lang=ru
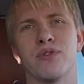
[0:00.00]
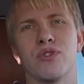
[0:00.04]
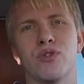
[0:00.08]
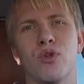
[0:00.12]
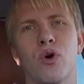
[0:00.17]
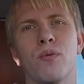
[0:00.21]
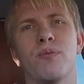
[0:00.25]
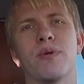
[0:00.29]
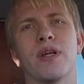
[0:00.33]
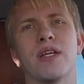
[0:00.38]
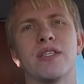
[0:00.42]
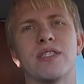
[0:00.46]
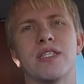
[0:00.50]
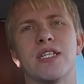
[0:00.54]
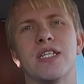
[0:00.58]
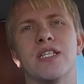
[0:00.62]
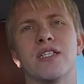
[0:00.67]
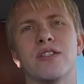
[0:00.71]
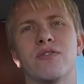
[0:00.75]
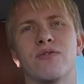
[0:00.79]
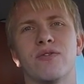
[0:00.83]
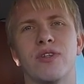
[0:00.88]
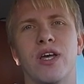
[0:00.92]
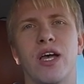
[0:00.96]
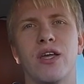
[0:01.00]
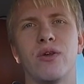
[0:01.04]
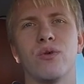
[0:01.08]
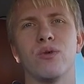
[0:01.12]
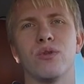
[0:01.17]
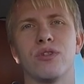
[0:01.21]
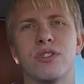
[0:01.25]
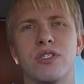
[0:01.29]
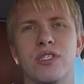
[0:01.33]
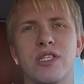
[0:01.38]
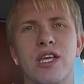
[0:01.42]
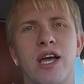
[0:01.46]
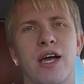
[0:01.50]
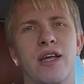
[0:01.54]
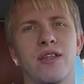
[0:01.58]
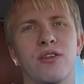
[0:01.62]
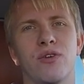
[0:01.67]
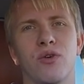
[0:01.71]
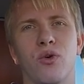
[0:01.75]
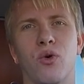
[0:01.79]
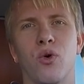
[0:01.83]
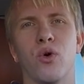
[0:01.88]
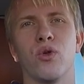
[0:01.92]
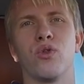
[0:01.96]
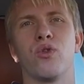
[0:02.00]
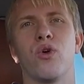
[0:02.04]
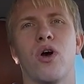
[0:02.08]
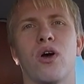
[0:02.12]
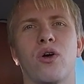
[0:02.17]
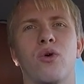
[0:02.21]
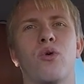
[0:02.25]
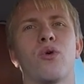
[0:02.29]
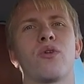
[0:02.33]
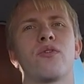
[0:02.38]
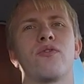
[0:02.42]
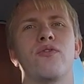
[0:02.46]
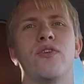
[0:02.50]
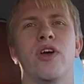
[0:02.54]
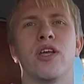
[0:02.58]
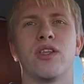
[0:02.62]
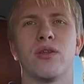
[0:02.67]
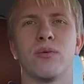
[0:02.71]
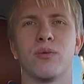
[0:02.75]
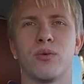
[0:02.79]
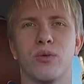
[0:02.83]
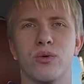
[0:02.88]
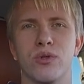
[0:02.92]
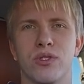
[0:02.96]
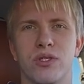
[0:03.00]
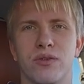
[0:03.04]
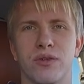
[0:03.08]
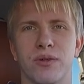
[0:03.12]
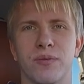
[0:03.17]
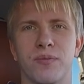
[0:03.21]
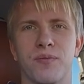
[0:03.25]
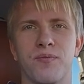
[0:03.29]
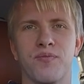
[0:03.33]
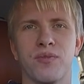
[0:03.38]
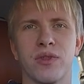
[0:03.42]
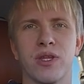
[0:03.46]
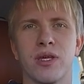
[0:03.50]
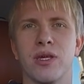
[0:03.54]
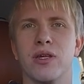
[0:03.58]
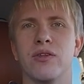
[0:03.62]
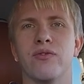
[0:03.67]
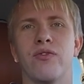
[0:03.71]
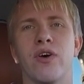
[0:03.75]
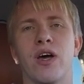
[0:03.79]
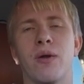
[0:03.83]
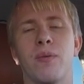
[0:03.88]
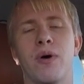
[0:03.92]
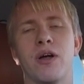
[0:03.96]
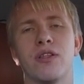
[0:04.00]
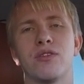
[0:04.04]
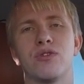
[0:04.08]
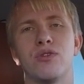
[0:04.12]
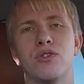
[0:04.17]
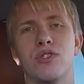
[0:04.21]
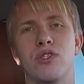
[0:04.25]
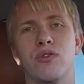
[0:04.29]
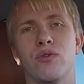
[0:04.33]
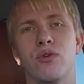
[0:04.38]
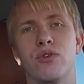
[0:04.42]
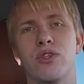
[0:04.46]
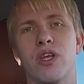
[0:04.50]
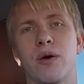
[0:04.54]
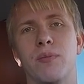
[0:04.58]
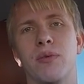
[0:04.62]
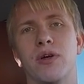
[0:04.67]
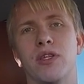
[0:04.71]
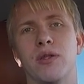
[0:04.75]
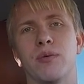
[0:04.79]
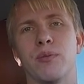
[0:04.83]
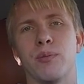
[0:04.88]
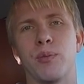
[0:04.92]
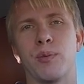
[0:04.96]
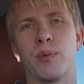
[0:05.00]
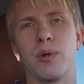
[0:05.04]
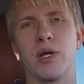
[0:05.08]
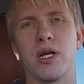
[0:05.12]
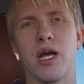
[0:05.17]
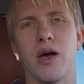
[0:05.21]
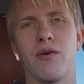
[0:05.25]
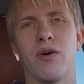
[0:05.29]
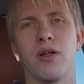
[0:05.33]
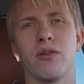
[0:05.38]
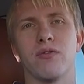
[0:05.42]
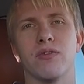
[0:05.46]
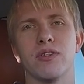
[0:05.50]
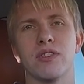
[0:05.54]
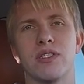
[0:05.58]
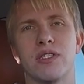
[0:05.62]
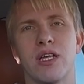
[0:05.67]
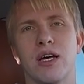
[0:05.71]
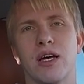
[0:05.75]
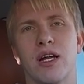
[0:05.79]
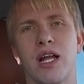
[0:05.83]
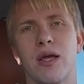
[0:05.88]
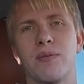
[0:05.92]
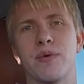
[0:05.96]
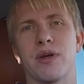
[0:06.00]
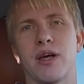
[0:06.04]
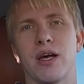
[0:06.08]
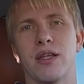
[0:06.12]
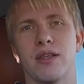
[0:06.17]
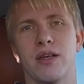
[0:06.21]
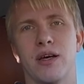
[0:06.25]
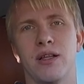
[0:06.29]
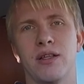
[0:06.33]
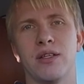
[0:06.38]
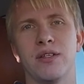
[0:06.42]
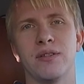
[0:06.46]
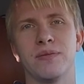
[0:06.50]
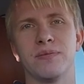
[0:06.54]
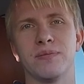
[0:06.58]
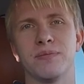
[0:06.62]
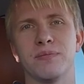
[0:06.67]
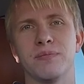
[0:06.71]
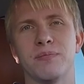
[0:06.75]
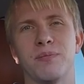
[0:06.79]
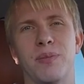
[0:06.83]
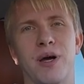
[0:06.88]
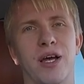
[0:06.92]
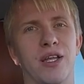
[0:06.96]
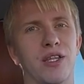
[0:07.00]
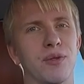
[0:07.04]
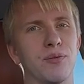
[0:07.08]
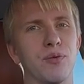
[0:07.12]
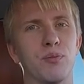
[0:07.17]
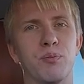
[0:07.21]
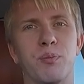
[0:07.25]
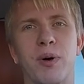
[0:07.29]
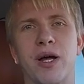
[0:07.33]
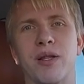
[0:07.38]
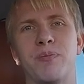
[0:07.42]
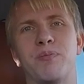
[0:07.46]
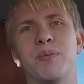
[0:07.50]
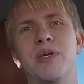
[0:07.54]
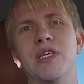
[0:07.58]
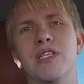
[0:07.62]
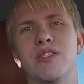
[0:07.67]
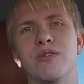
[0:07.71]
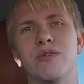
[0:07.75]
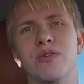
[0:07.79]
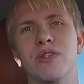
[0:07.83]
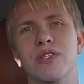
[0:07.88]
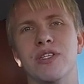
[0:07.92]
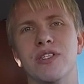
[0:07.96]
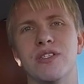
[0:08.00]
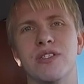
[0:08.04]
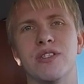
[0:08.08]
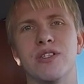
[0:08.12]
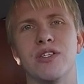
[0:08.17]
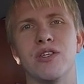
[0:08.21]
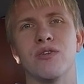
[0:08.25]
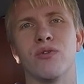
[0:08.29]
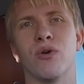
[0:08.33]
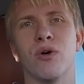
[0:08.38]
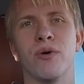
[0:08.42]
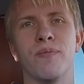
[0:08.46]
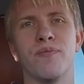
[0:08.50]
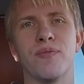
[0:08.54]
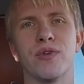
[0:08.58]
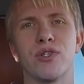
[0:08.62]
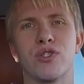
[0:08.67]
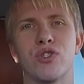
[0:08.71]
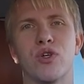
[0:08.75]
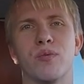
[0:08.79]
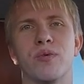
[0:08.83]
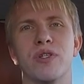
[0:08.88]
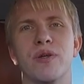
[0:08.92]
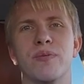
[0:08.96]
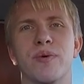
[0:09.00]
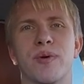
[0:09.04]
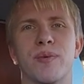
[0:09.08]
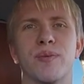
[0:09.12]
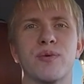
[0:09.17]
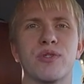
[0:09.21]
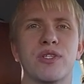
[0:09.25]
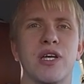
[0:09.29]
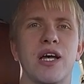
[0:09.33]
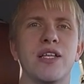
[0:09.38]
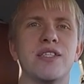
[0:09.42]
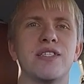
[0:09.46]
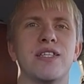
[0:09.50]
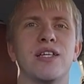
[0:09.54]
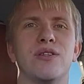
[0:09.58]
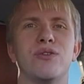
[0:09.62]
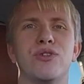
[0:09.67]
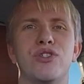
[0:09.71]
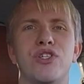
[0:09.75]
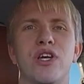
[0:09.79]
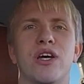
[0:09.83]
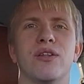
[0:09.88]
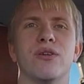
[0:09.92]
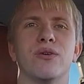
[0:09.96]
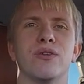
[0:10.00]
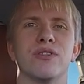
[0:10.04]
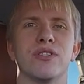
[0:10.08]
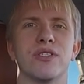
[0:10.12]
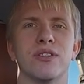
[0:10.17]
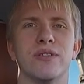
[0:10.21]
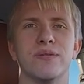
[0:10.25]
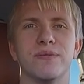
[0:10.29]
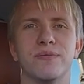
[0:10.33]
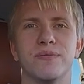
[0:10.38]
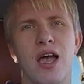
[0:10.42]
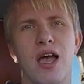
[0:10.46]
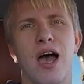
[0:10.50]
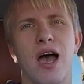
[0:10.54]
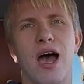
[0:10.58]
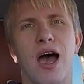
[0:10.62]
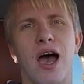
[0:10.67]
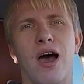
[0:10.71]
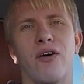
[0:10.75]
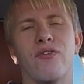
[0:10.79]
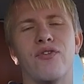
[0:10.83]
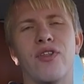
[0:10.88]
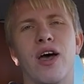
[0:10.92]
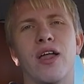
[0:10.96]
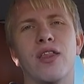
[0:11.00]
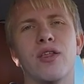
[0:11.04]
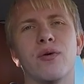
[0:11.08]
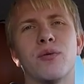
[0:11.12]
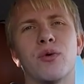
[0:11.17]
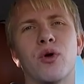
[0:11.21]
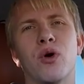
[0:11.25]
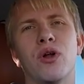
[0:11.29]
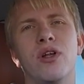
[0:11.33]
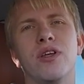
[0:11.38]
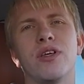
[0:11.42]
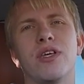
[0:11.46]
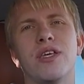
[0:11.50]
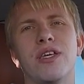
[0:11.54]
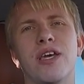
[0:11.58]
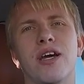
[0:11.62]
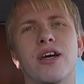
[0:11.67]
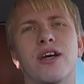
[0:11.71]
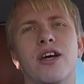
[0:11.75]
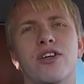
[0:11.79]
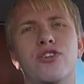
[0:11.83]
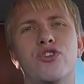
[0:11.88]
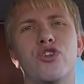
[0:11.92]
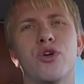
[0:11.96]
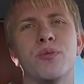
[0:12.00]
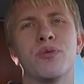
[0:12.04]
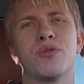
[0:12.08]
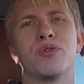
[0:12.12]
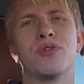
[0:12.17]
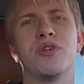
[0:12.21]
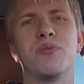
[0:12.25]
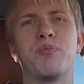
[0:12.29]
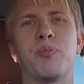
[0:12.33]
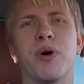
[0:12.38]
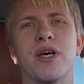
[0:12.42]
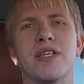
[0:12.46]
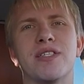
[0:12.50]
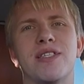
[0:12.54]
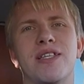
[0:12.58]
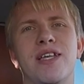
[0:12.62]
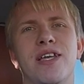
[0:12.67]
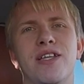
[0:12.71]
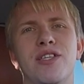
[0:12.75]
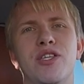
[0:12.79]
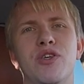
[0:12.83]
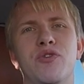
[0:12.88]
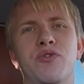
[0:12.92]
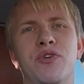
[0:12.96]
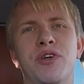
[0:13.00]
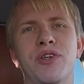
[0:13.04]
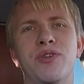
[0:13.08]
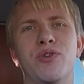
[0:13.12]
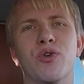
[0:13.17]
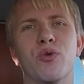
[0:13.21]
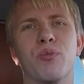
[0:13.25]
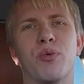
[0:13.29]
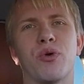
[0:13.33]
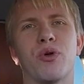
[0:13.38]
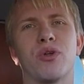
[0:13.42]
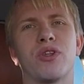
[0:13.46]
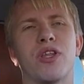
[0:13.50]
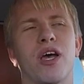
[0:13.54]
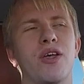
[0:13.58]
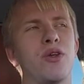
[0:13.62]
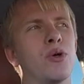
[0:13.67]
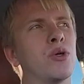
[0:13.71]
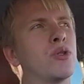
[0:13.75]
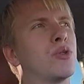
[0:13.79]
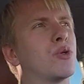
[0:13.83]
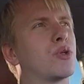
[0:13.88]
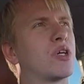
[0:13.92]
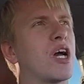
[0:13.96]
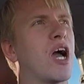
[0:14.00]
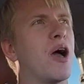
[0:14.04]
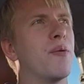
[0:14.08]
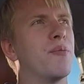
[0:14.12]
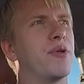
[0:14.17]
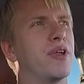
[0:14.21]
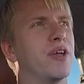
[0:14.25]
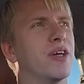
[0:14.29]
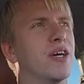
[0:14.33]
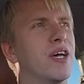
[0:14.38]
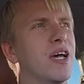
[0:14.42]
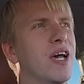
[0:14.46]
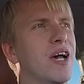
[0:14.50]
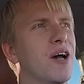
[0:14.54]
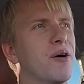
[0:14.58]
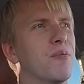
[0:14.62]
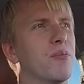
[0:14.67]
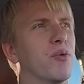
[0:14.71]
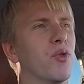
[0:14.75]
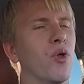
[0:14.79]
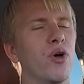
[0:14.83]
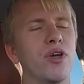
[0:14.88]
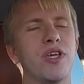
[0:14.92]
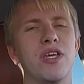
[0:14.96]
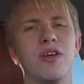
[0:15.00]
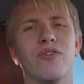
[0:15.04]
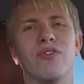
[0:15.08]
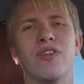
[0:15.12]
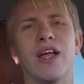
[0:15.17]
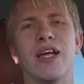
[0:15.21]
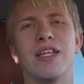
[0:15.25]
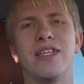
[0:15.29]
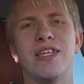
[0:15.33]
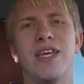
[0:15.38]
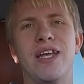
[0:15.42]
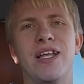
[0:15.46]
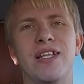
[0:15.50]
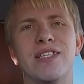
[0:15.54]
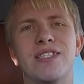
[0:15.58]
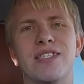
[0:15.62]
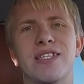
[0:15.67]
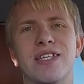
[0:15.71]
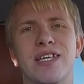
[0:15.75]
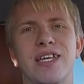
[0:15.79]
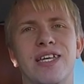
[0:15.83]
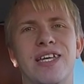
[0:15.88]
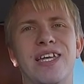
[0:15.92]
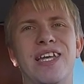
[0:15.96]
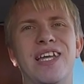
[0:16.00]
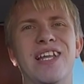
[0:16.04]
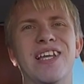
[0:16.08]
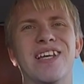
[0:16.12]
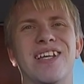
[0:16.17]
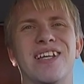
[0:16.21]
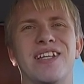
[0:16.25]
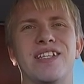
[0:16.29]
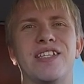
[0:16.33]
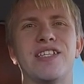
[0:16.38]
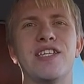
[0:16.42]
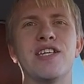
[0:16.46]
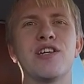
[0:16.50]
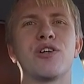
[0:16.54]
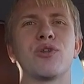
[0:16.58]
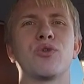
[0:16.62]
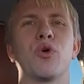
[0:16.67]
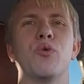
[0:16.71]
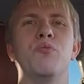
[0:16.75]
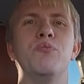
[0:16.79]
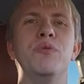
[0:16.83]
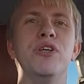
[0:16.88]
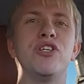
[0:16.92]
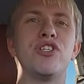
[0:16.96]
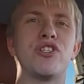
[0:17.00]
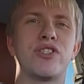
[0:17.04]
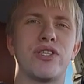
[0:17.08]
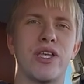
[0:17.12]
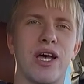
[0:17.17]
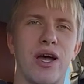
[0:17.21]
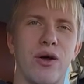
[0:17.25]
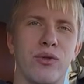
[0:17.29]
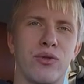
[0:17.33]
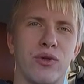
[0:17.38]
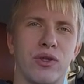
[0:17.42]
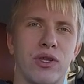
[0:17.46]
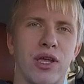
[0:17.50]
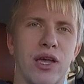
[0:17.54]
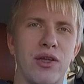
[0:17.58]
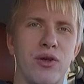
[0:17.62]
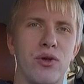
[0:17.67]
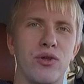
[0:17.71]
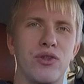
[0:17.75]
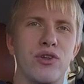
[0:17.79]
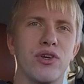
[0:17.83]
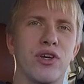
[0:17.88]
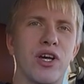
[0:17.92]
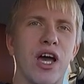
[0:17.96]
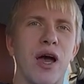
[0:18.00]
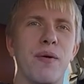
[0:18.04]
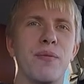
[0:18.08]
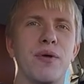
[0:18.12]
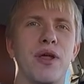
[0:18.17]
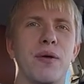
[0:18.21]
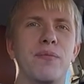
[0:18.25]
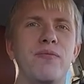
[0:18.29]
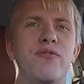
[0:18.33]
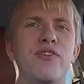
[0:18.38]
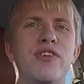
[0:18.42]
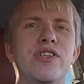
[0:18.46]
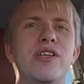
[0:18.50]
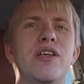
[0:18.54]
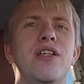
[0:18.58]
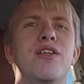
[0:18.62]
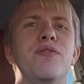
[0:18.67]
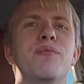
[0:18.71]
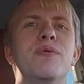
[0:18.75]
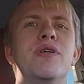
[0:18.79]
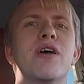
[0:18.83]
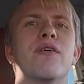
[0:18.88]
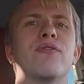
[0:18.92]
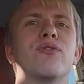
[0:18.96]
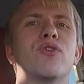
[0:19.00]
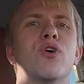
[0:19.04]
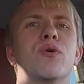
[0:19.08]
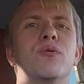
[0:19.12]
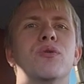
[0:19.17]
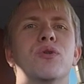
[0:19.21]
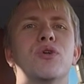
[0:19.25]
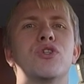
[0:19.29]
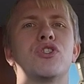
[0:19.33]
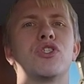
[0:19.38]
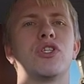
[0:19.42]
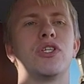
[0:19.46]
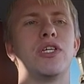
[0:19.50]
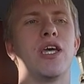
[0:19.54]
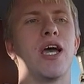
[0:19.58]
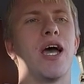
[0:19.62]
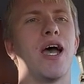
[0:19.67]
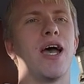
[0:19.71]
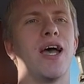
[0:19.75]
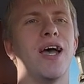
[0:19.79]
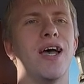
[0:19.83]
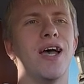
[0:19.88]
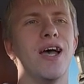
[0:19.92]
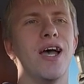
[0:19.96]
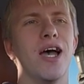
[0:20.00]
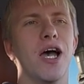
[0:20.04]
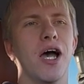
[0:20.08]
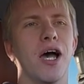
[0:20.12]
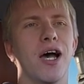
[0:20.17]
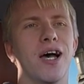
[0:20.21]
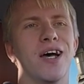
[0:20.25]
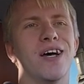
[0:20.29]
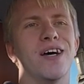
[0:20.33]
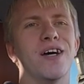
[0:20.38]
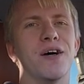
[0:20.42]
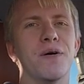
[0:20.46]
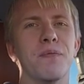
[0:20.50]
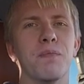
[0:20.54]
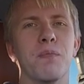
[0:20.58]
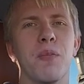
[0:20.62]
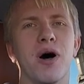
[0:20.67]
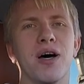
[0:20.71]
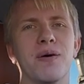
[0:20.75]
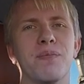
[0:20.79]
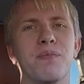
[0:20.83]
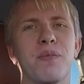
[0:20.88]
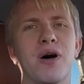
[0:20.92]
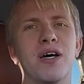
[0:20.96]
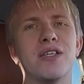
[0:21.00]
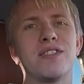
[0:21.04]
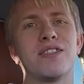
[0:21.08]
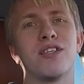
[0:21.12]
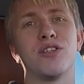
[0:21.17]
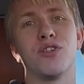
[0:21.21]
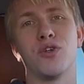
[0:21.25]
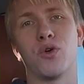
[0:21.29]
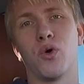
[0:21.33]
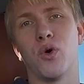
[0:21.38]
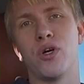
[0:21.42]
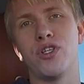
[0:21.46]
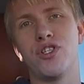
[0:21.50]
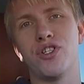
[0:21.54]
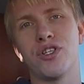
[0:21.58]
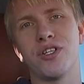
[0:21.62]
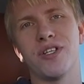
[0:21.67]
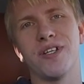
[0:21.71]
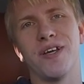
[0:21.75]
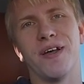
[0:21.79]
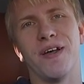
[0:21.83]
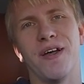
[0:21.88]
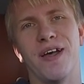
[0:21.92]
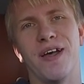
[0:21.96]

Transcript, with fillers: 100% дают снять Honda Accord в девятом кузове. Информацию сегодня об этом опубликовал в инстаграме канала, поэтому подписывайтесь на него, чтобы не пропускать следующий анонс. А в данном ролике я хочу обсудить последнее видео про Toyota Camry. Многие владельцы или те, кто мечтают о Toyota Camry, обвинили меня в том, то, что я э, Mazda дрочер,